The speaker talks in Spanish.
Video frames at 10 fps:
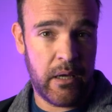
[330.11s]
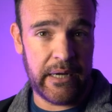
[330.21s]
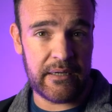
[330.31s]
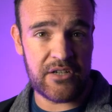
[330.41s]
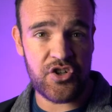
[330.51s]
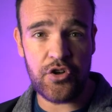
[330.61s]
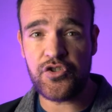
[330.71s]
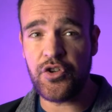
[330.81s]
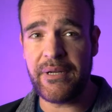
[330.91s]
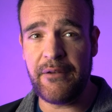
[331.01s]
En relación
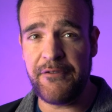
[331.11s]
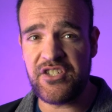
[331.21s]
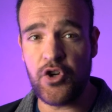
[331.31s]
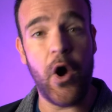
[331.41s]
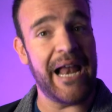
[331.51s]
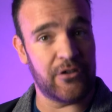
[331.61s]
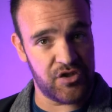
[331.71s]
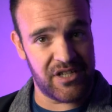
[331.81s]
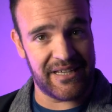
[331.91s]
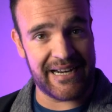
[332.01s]
costo-beneficio, al
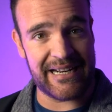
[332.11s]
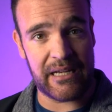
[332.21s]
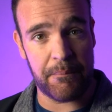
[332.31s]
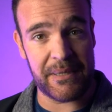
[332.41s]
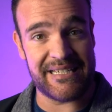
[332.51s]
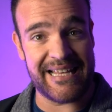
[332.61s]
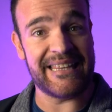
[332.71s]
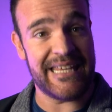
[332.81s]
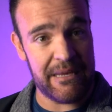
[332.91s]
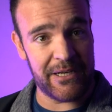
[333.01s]
considerar la
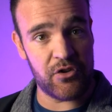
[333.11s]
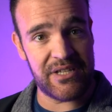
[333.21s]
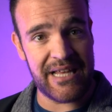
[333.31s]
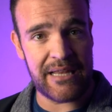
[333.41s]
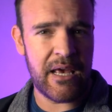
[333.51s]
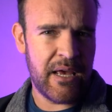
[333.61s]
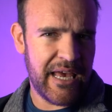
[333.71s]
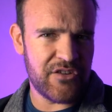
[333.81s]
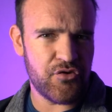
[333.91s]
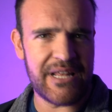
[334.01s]
capacidad y velocidad,
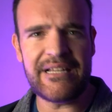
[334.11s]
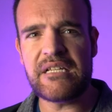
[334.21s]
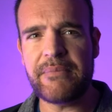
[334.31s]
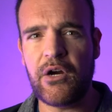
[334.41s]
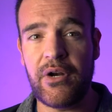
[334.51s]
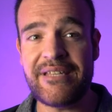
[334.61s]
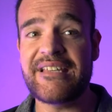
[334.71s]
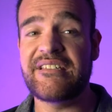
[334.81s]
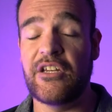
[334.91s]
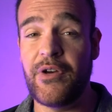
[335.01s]
es una de las mejores,
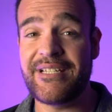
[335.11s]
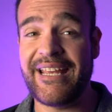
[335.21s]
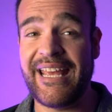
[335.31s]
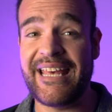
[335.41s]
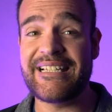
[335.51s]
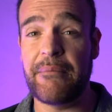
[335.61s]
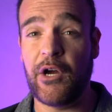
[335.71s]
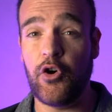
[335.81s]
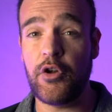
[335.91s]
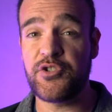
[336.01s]
si no es que es la
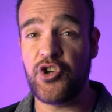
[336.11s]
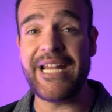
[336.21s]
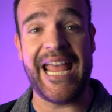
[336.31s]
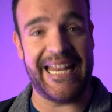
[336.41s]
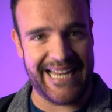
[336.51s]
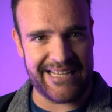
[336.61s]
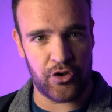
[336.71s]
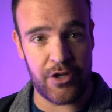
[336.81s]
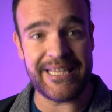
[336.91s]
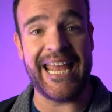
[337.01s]
mejor opción en
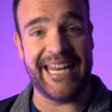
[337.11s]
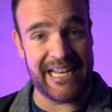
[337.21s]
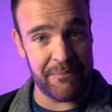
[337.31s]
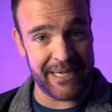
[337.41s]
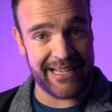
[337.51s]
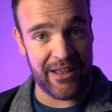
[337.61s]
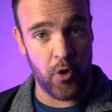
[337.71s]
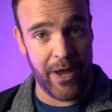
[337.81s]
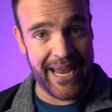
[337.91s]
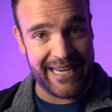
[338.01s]
Android en el
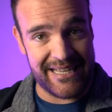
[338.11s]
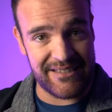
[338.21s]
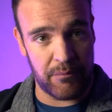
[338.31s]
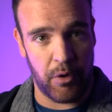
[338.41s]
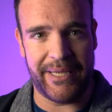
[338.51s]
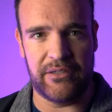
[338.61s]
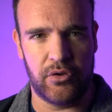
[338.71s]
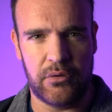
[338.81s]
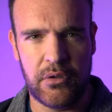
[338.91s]
mercado en este momento.